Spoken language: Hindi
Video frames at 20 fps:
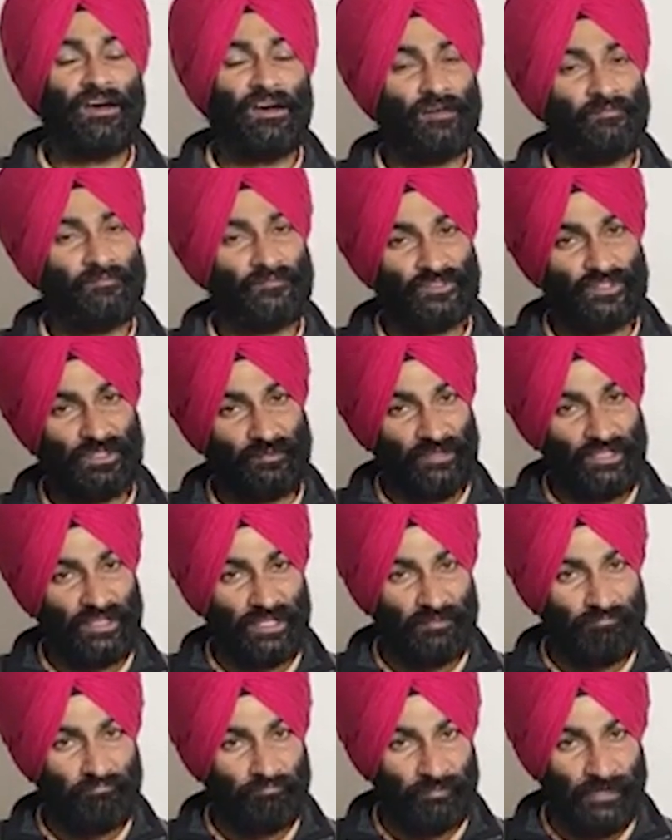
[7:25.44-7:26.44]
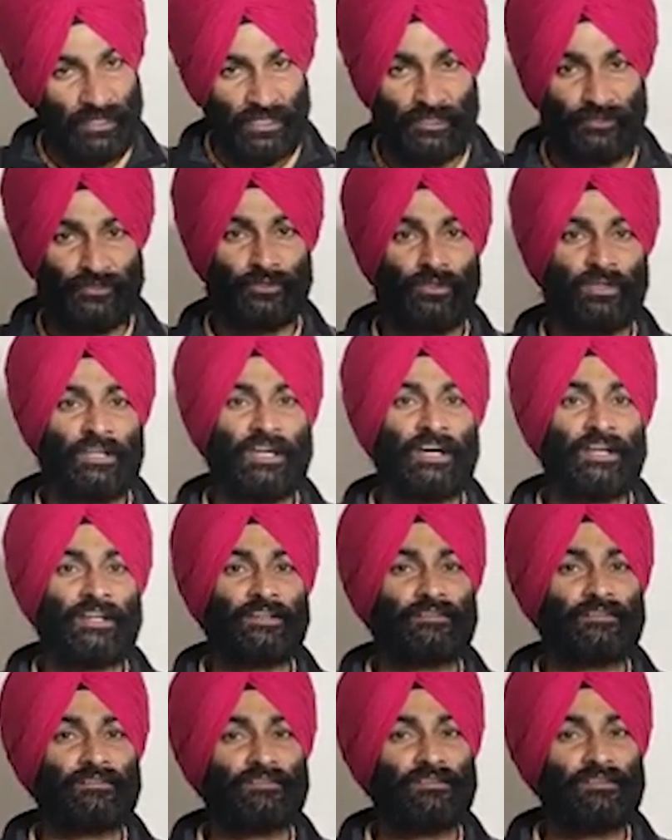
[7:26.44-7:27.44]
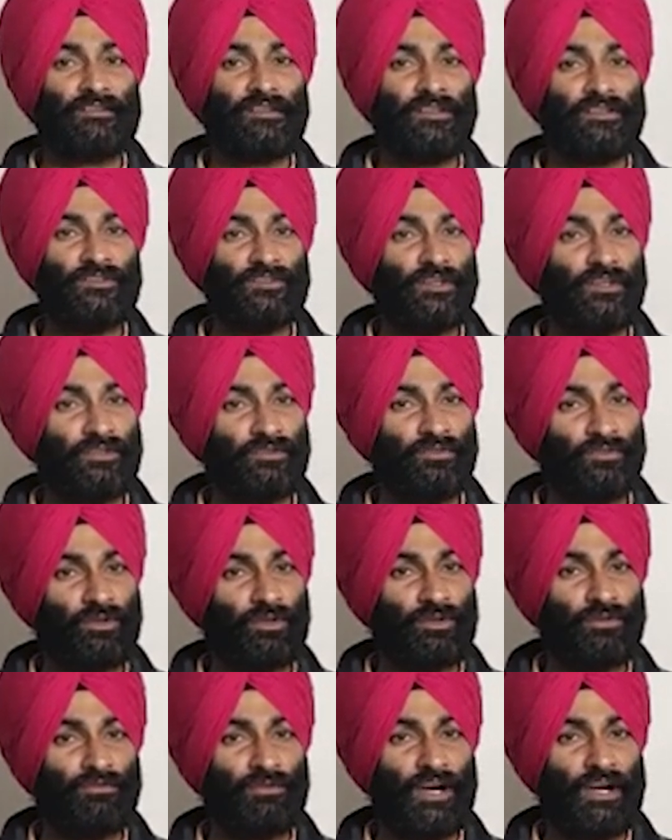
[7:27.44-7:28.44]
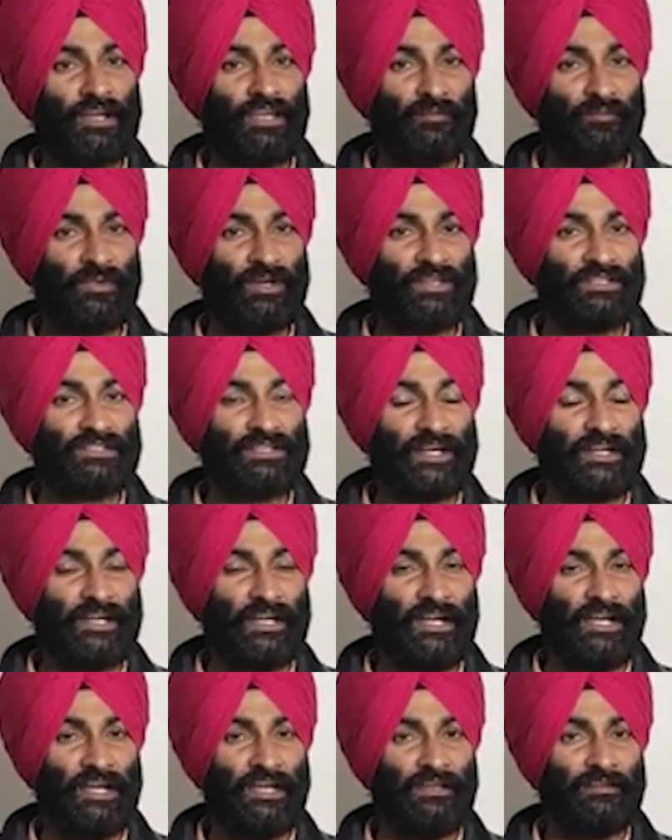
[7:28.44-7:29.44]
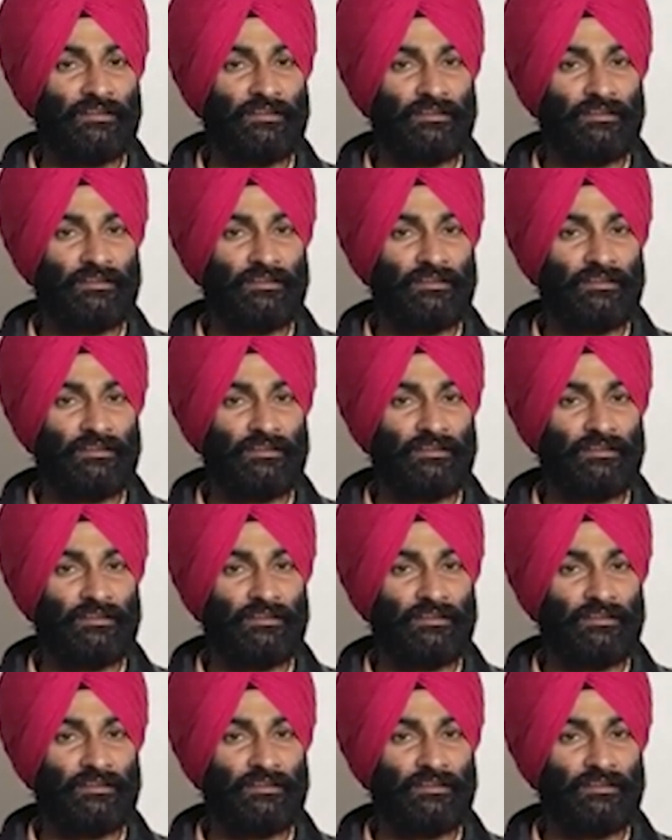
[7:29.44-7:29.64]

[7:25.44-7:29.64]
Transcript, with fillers: हम सभी ने मिलजुल कर इस आंदोलन को आगे पहचाना है